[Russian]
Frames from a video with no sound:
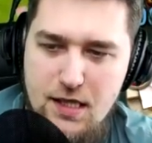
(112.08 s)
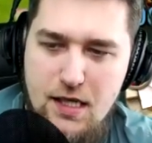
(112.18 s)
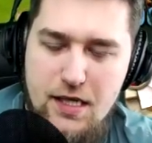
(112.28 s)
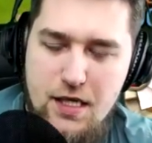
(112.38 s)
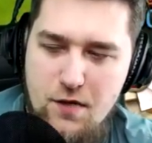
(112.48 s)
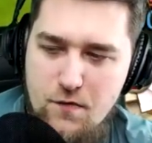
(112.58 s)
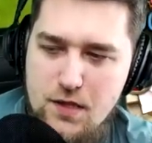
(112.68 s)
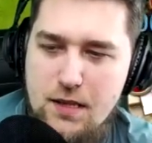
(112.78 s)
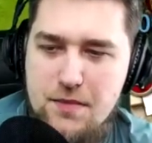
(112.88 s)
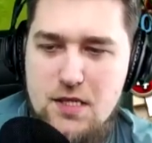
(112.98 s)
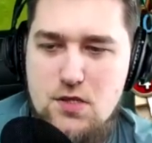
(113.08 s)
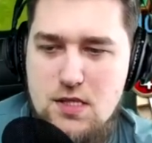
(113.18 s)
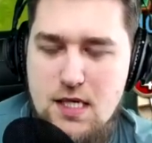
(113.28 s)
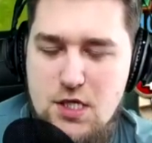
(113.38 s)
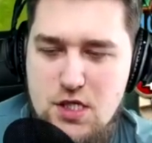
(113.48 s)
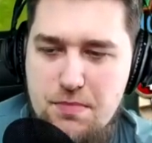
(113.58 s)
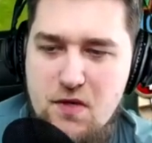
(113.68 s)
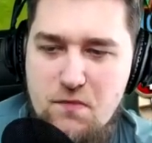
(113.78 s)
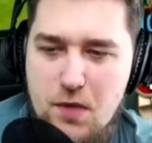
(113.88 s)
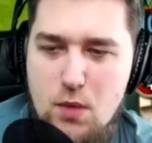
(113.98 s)
И вы там найдете ошибки
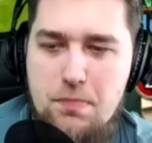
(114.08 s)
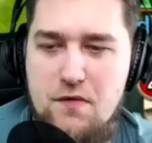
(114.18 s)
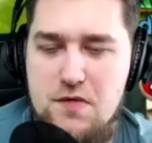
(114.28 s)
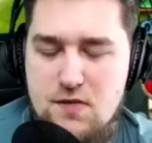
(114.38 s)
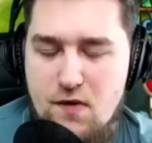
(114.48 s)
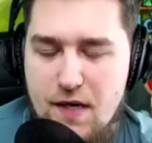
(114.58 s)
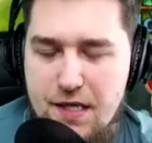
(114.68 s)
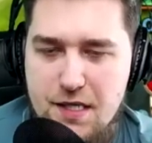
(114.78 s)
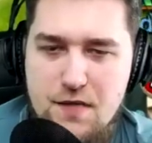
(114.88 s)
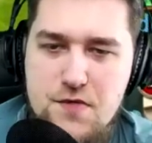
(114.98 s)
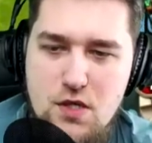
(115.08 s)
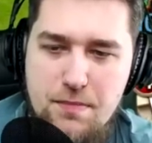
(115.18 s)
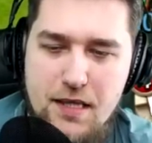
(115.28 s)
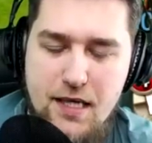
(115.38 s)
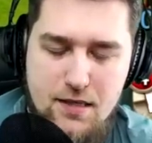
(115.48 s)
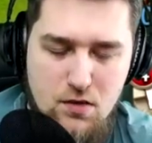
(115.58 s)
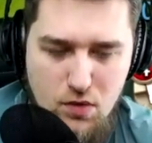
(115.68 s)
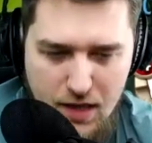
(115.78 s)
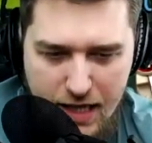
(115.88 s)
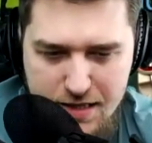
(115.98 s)
в моем повествовании, это все понятно. Но
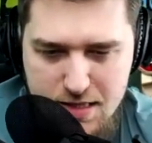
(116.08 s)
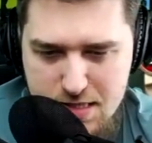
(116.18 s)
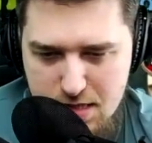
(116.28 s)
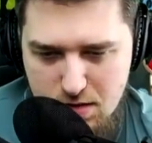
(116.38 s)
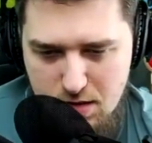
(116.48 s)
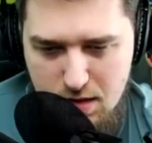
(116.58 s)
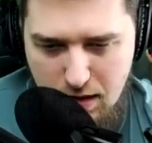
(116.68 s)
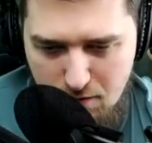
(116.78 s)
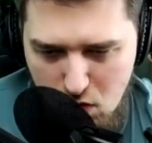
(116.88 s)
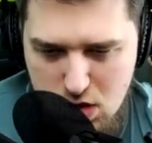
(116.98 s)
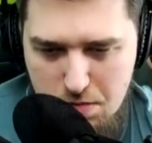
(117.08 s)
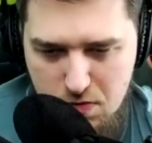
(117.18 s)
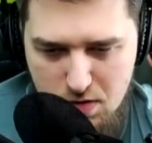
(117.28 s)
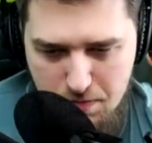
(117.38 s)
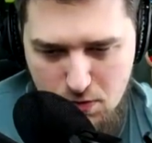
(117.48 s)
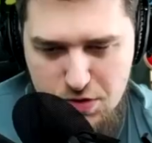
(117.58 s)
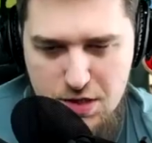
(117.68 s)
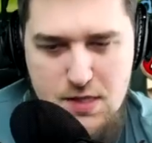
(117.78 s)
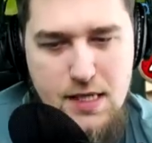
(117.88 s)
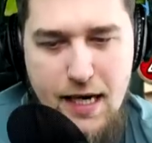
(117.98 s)
я это сделал для того, чтобы вот
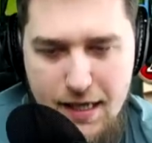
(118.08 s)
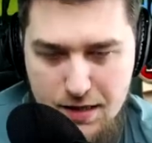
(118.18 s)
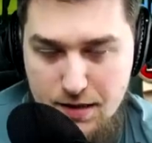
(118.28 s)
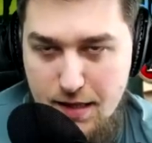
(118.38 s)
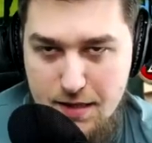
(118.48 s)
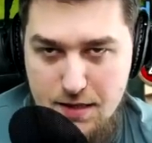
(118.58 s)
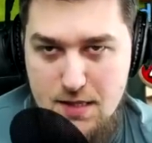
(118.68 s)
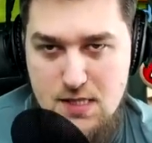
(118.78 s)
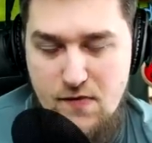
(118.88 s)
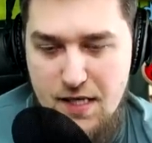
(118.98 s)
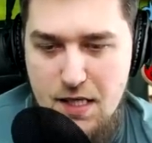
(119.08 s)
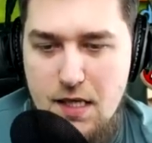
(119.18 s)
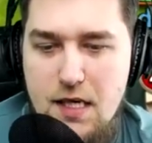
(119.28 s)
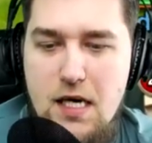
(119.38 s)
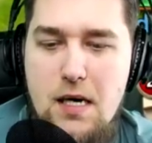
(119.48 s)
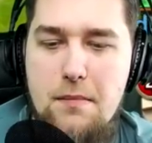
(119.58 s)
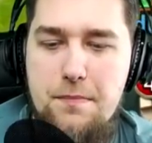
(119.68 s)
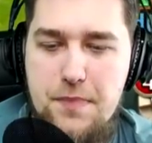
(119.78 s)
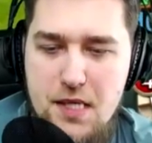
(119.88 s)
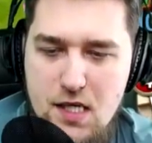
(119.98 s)
получить реально какие-то свои
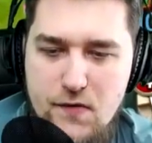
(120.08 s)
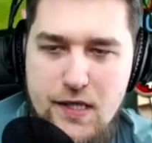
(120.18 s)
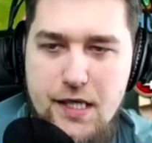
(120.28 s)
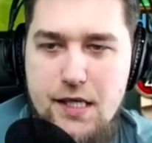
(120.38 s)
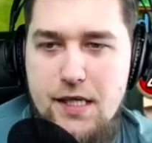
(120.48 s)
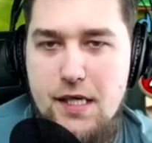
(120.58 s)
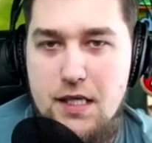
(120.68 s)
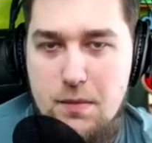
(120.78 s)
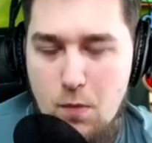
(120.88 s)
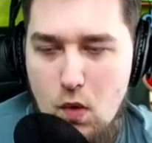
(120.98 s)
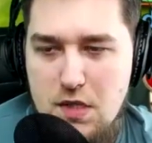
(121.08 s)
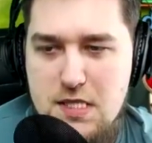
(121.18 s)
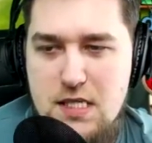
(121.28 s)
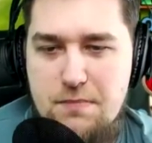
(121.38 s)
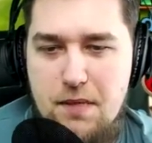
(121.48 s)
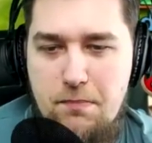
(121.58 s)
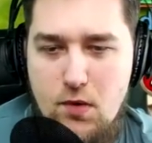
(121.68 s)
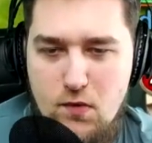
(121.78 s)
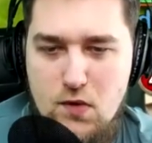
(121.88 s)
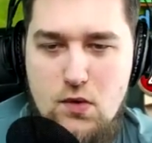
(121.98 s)
первые эмоции по
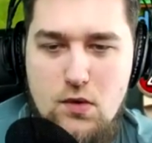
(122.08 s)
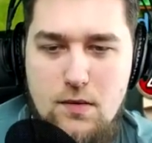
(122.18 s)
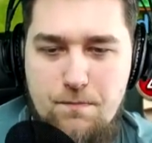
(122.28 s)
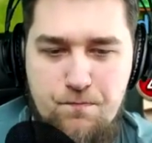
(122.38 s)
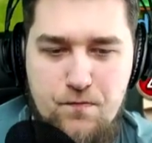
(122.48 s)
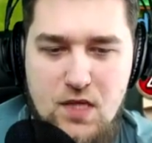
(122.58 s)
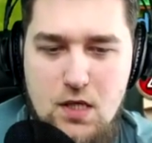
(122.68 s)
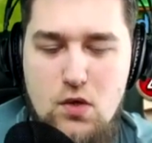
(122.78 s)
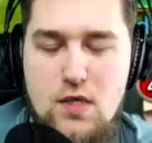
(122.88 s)
поводу героя.